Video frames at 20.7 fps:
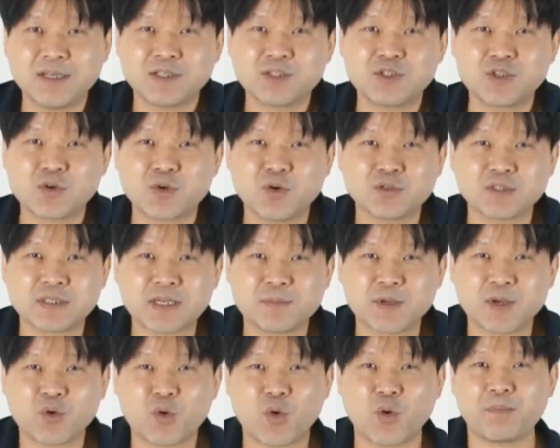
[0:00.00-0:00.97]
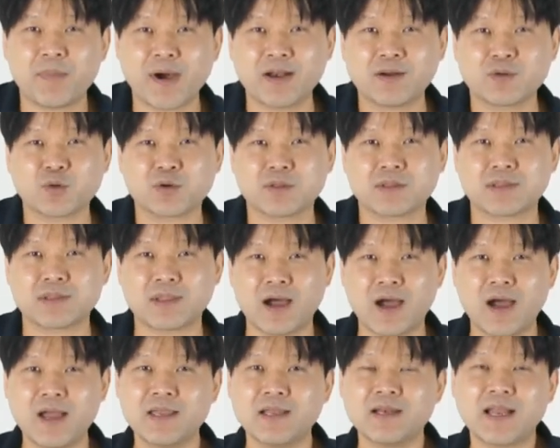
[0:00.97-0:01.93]
쉽고 재밌고 빠르고
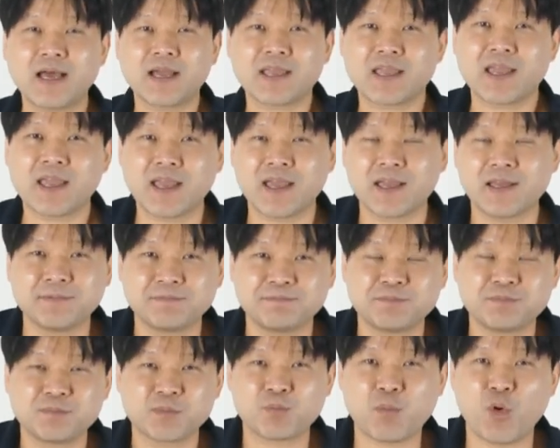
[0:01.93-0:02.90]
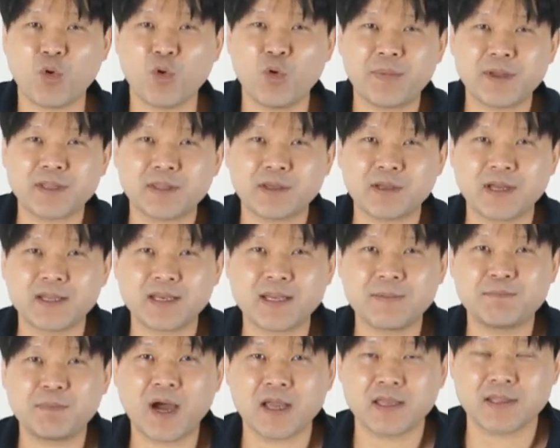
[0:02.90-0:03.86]
스타일나게 포고 패턴의
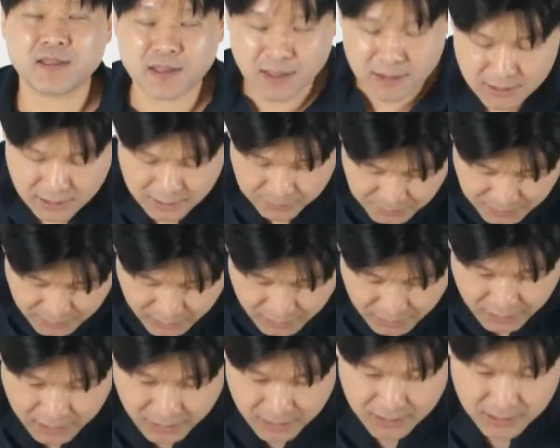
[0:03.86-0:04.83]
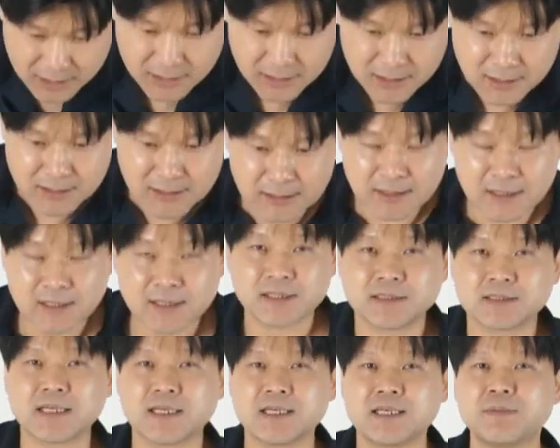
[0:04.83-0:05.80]
림바 인사드립니다.
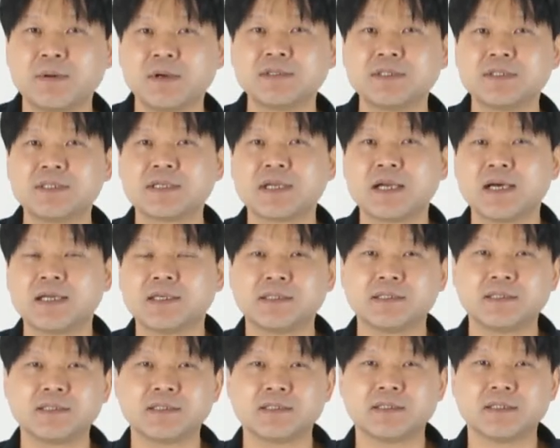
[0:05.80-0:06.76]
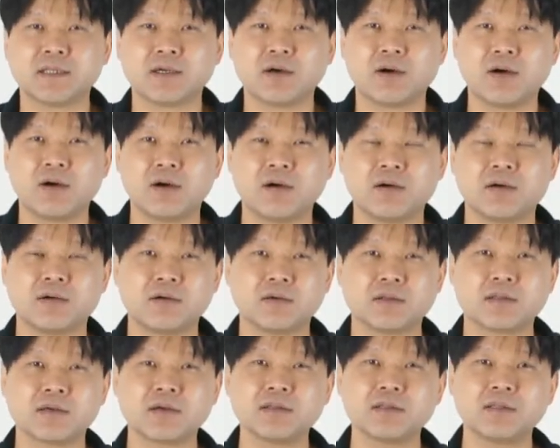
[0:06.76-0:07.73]
자 이번 시간은 어,
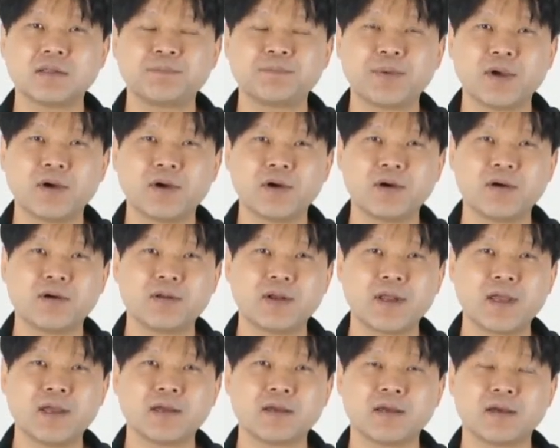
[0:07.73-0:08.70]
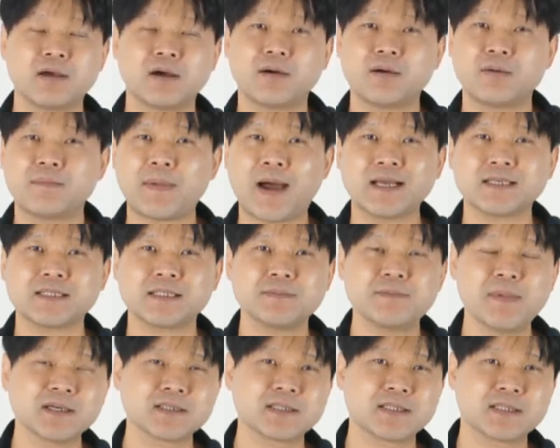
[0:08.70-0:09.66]
스커트 편의 어,
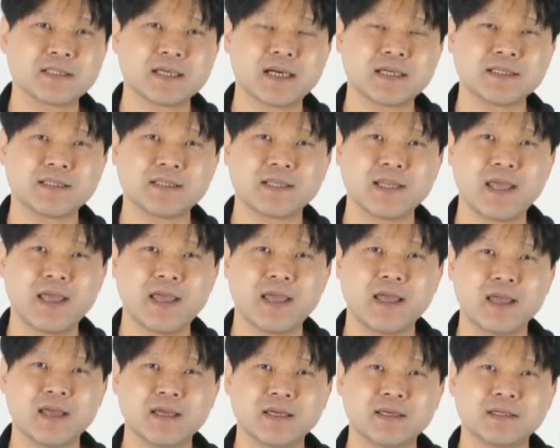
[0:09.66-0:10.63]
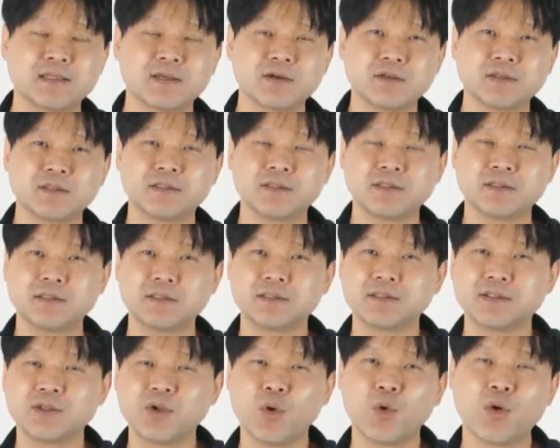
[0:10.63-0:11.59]
마지막 시간인데 스커트
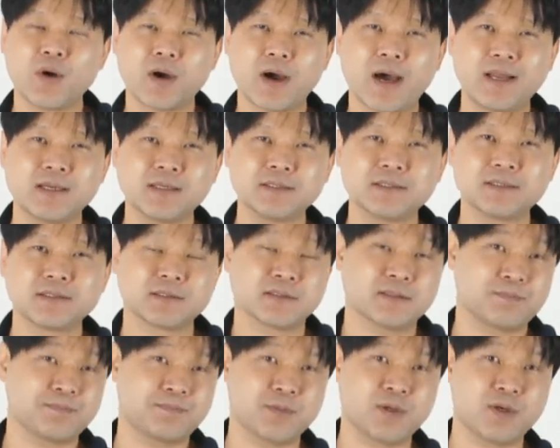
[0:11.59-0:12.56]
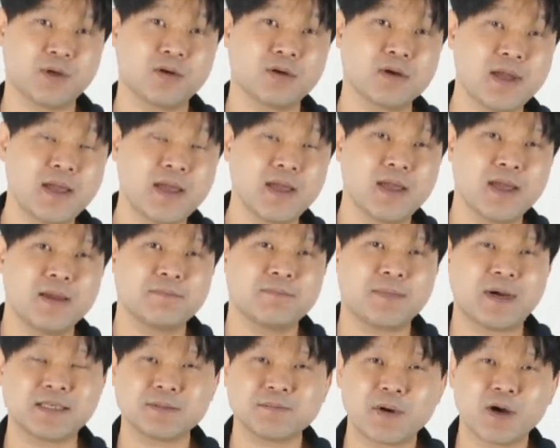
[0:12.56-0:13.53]
응용하는 거에
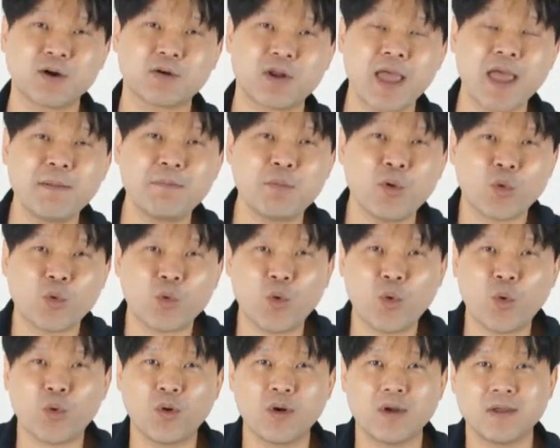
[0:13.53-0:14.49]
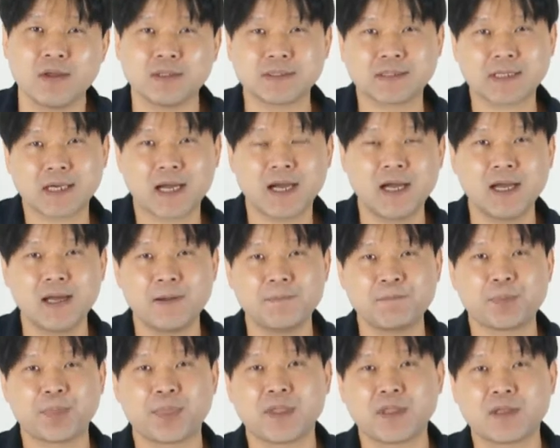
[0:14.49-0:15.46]
마지막으로 해보고 제가
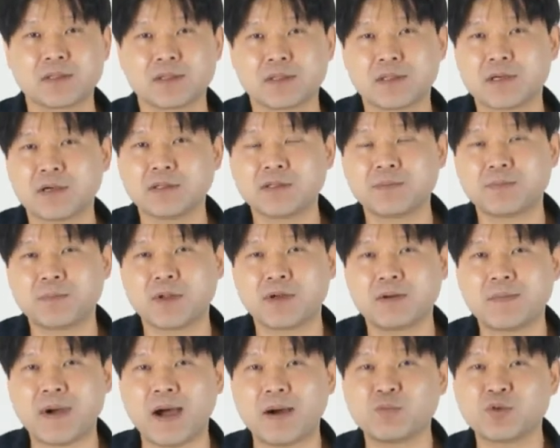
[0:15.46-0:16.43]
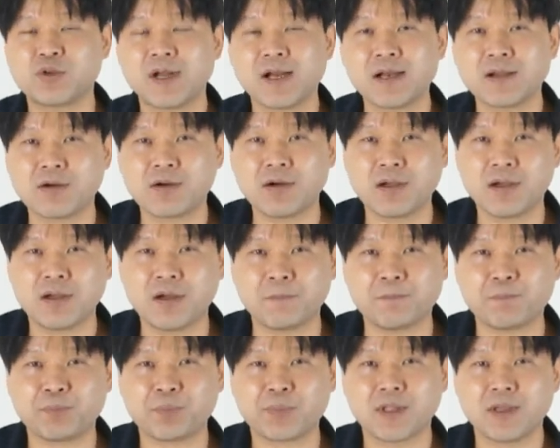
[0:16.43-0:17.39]
스커트 편을 마무리할 거예요.
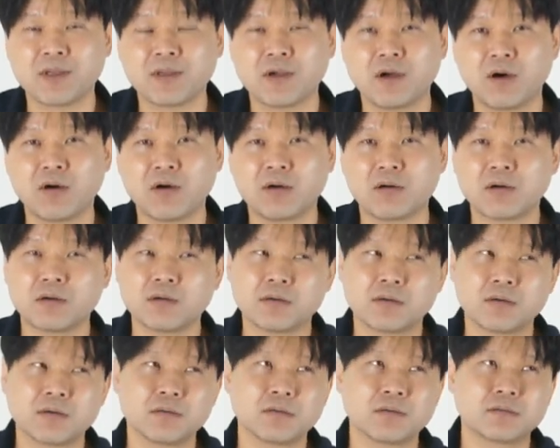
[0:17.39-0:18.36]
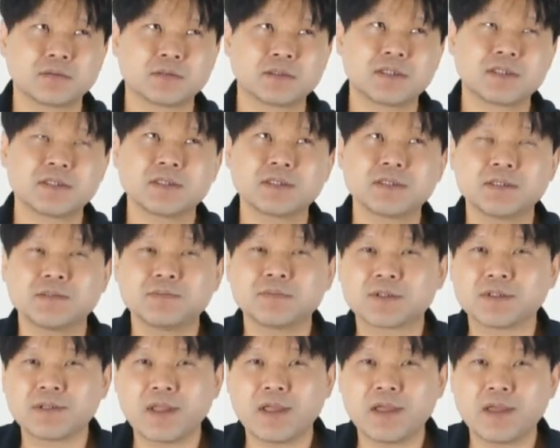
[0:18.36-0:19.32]
어, 지금
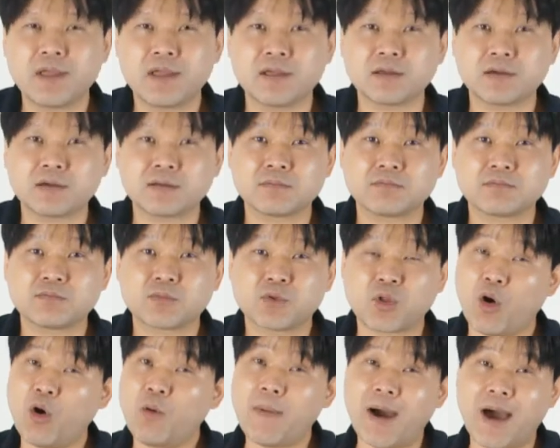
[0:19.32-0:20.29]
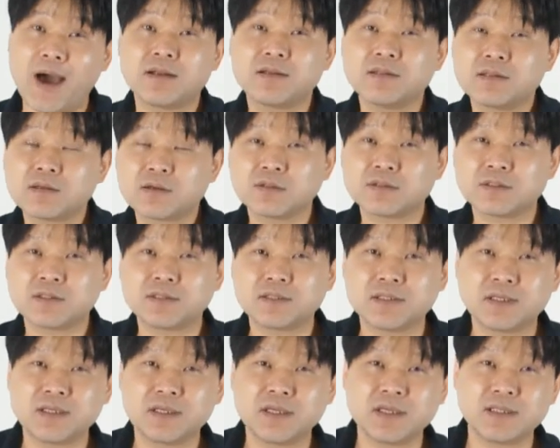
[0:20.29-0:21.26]
근데 더 많은
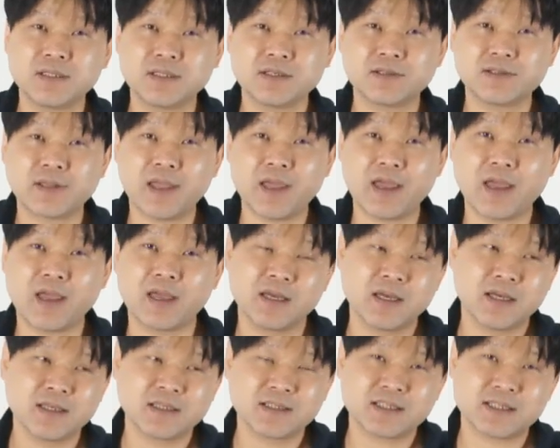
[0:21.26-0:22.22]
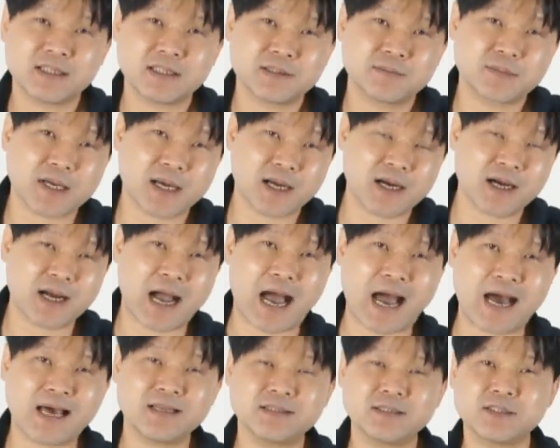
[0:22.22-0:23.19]
스커트들이 있는데 지금 제가
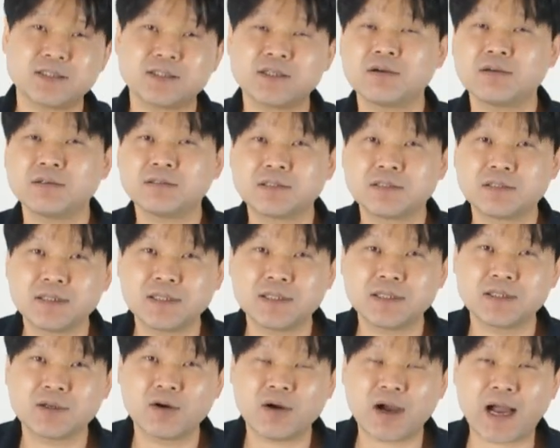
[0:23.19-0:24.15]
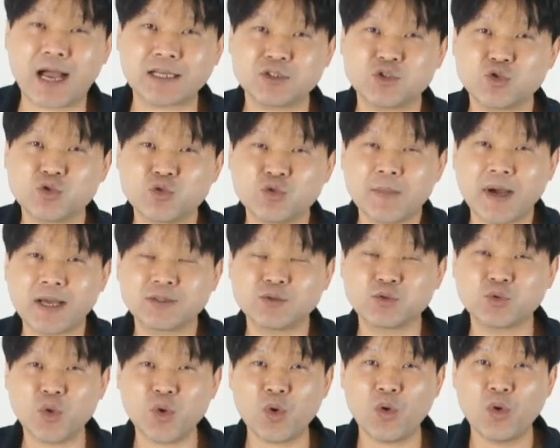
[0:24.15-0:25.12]
가르쳐 드린 거
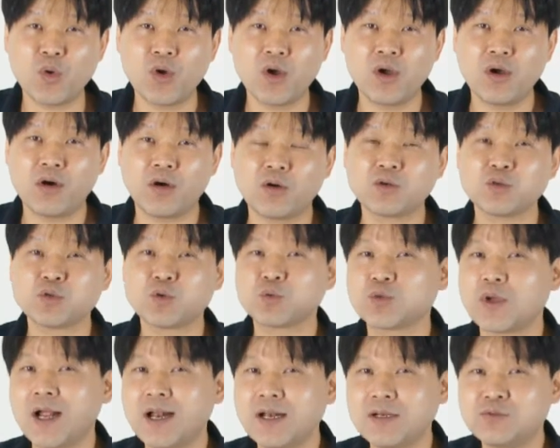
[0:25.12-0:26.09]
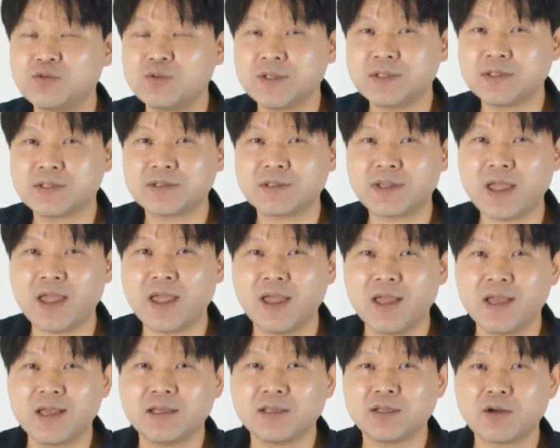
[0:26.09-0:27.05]
가지고만도 어느 정도 할 수 있는데
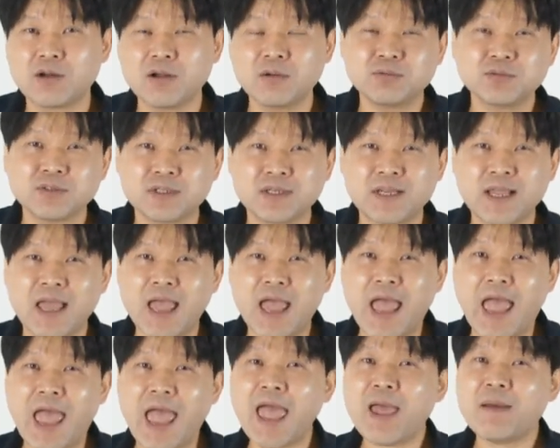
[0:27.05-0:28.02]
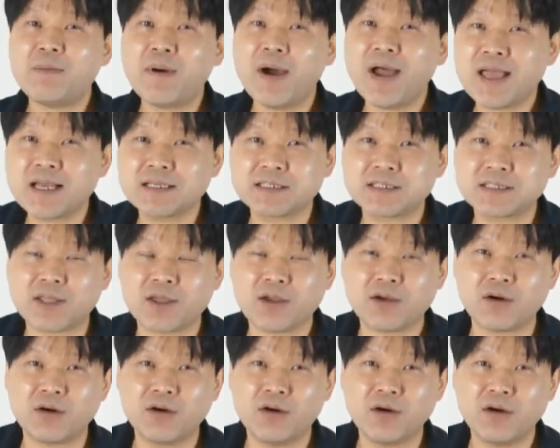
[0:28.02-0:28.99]
여러분들이 해봐야지 돼요.